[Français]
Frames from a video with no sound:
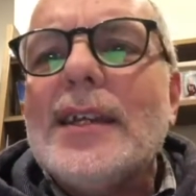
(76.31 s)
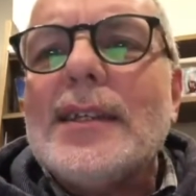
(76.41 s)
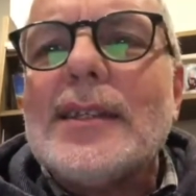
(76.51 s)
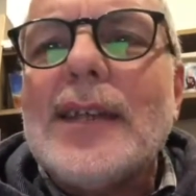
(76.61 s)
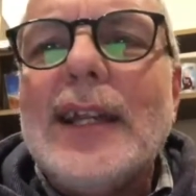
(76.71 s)

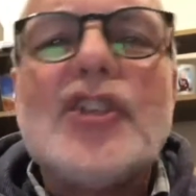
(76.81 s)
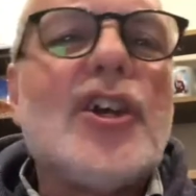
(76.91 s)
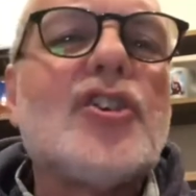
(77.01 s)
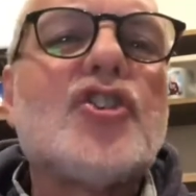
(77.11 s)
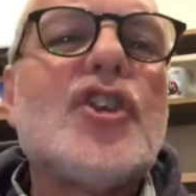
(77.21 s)
sans les
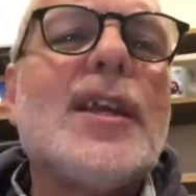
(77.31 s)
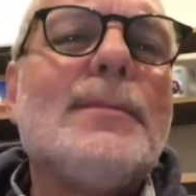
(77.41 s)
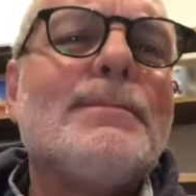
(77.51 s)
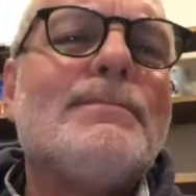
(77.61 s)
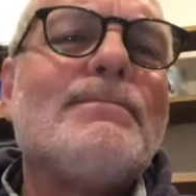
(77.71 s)
changer.
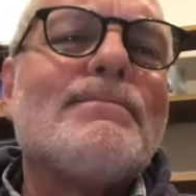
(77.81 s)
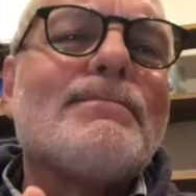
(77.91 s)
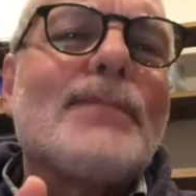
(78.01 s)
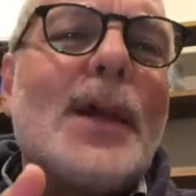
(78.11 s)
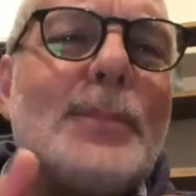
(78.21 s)

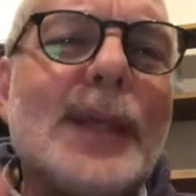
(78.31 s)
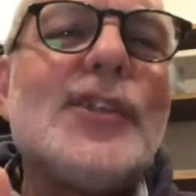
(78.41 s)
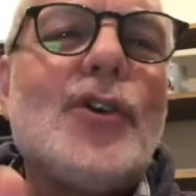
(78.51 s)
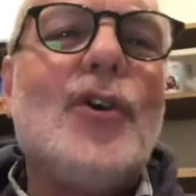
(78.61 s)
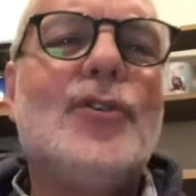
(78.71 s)

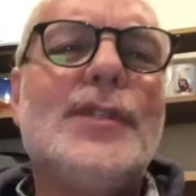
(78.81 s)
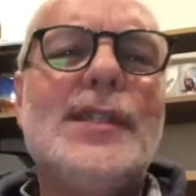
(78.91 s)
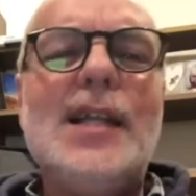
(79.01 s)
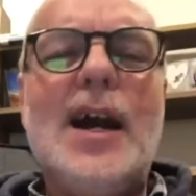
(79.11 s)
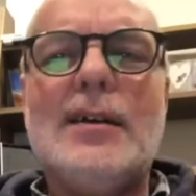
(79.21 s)
Brisons le
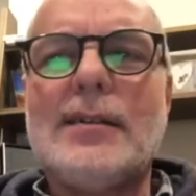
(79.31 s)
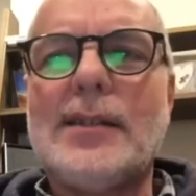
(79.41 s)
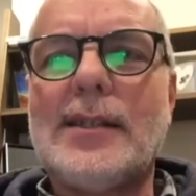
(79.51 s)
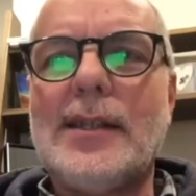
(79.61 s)
silence.